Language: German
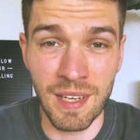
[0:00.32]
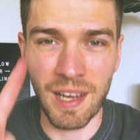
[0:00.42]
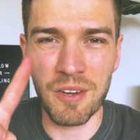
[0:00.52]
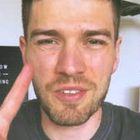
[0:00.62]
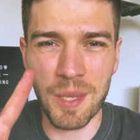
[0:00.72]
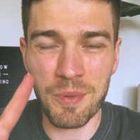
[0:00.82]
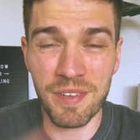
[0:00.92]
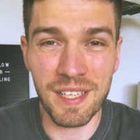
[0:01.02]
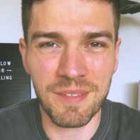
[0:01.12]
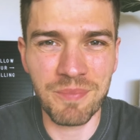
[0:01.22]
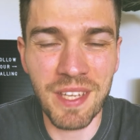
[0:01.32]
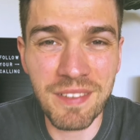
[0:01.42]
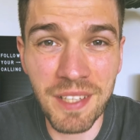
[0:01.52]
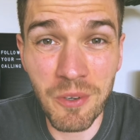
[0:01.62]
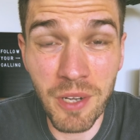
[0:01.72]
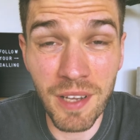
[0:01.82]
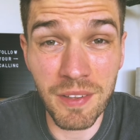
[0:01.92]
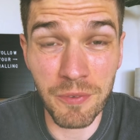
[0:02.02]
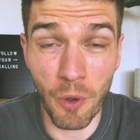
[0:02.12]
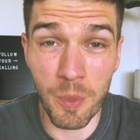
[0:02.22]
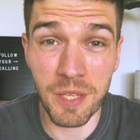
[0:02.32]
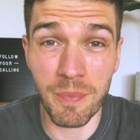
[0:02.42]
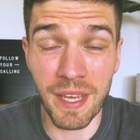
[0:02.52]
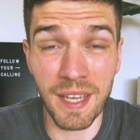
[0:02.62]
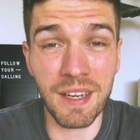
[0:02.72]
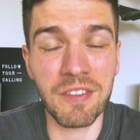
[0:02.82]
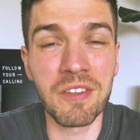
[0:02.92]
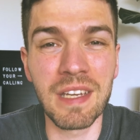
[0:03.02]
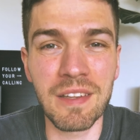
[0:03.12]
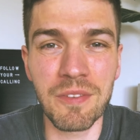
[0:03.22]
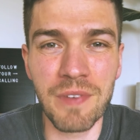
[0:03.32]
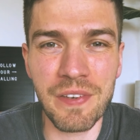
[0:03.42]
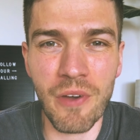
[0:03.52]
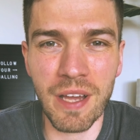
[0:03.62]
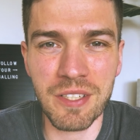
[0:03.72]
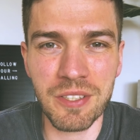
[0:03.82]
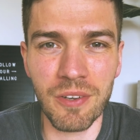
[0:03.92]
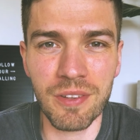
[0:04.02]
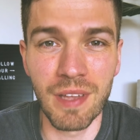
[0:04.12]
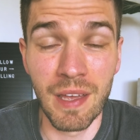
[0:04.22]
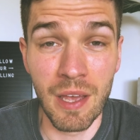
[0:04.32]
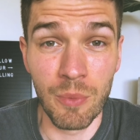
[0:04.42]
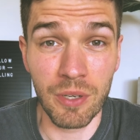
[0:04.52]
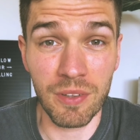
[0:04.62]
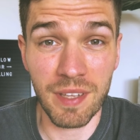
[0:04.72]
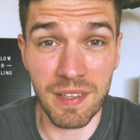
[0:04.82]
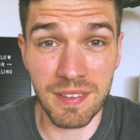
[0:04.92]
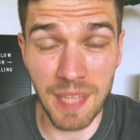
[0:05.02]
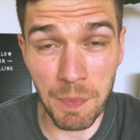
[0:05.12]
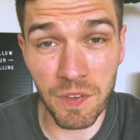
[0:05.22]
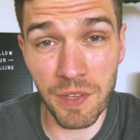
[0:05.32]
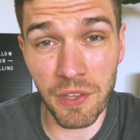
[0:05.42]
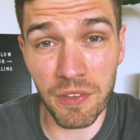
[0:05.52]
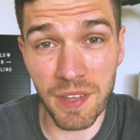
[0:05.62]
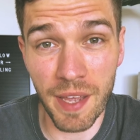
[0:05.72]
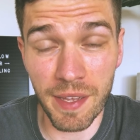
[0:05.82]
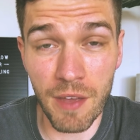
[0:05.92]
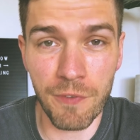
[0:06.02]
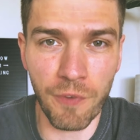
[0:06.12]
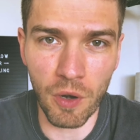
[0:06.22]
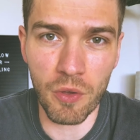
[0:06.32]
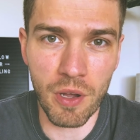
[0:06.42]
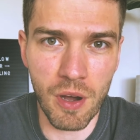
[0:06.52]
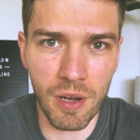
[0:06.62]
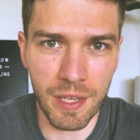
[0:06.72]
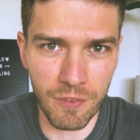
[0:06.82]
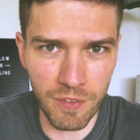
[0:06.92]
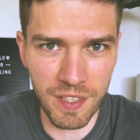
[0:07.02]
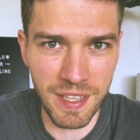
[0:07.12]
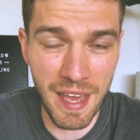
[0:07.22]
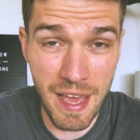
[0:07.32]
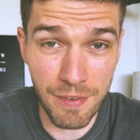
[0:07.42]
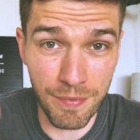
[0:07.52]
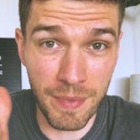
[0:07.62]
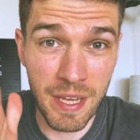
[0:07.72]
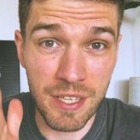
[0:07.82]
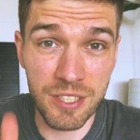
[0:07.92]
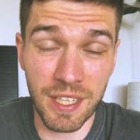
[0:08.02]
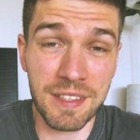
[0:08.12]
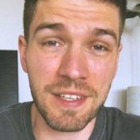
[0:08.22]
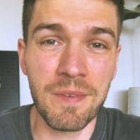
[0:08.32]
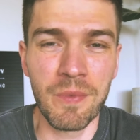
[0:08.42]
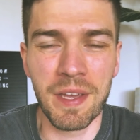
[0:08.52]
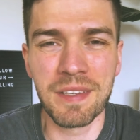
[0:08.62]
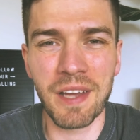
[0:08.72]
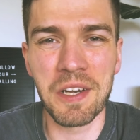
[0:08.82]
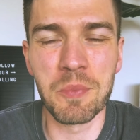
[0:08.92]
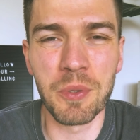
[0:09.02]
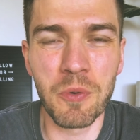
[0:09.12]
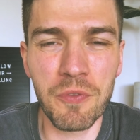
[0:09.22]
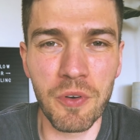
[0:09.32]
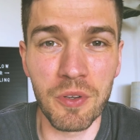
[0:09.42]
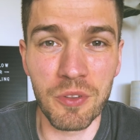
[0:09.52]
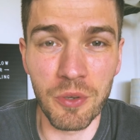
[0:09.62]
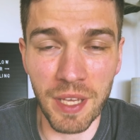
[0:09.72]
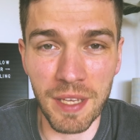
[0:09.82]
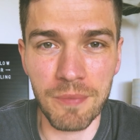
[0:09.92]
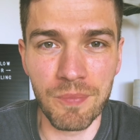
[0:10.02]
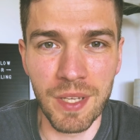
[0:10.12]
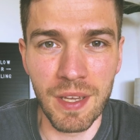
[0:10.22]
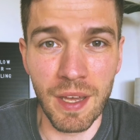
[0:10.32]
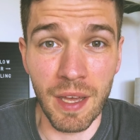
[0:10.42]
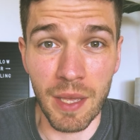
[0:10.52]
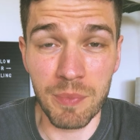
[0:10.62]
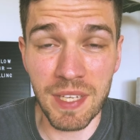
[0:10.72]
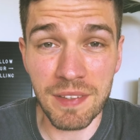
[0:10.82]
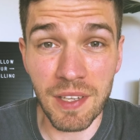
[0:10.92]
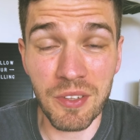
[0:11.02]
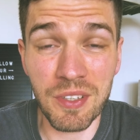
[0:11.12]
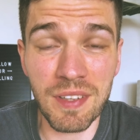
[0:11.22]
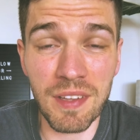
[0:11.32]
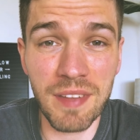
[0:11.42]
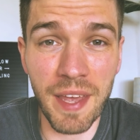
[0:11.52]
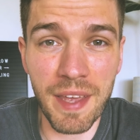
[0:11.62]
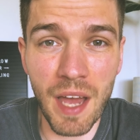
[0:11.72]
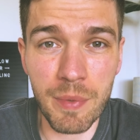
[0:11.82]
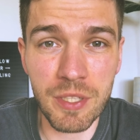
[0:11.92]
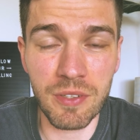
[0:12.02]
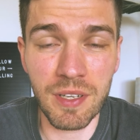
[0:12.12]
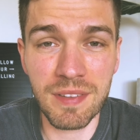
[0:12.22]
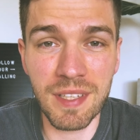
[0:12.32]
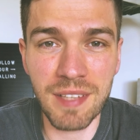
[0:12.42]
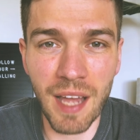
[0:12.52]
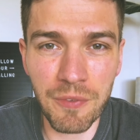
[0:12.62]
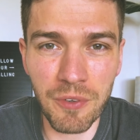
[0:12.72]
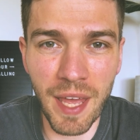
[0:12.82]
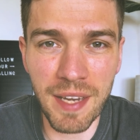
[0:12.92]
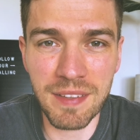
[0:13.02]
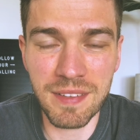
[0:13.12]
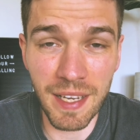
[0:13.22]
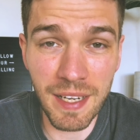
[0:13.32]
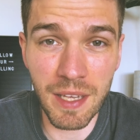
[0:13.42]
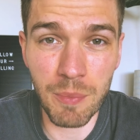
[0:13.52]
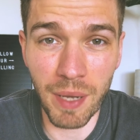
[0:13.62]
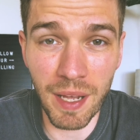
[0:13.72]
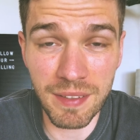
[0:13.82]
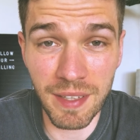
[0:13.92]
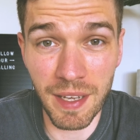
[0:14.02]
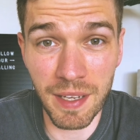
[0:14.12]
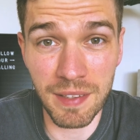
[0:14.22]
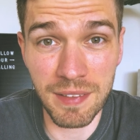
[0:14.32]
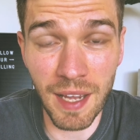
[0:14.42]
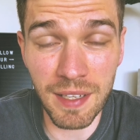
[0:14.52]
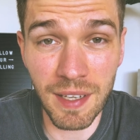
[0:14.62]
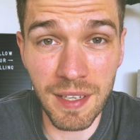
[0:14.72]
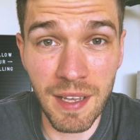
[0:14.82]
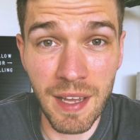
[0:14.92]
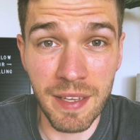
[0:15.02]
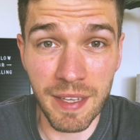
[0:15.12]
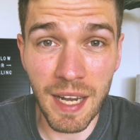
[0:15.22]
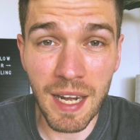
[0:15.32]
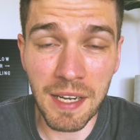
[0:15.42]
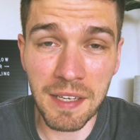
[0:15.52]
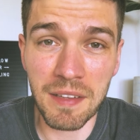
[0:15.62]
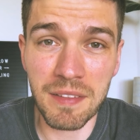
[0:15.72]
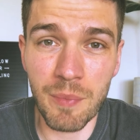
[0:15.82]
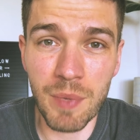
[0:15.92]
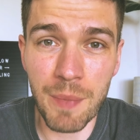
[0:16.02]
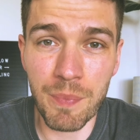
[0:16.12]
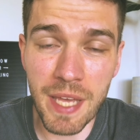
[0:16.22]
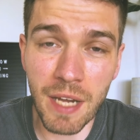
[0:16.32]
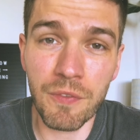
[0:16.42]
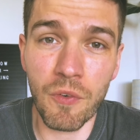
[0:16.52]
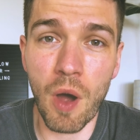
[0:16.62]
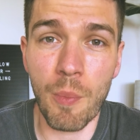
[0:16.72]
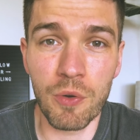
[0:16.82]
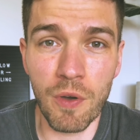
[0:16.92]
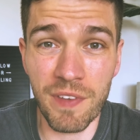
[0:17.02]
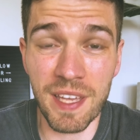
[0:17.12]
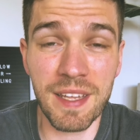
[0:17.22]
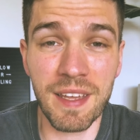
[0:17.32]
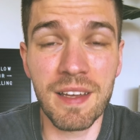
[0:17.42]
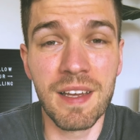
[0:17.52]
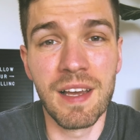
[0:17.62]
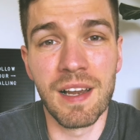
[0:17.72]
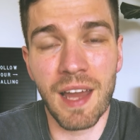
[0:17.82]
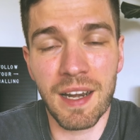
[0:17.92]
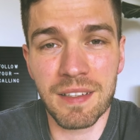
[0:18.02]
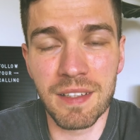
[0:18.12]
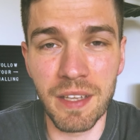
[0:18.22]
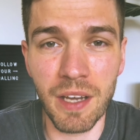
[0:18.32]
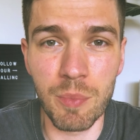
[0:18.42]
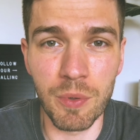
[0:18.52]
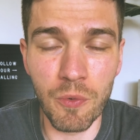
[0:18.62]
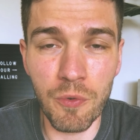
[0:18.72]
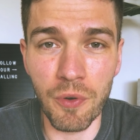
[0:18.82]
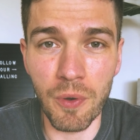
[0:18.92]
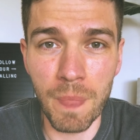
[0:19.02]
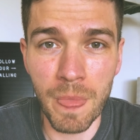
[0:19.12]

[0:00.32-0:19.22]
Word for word: Hallo Stepswelt, hier ist der Lukas. Ich freue mich mega, dass du dir das Video anschaust. Mit unserer Steps Videoserie Follow Your Calling wollen wir dir helfen, Schritte in deine Berufung zu gehen. Im Teaser zu dieser Serie habe ich schon das Zitat von Andy Stanley gebracht, der gesagt hat, jeder landet in seinem Leben irgendwo, aber nur wenige landen in ihrer Berufung.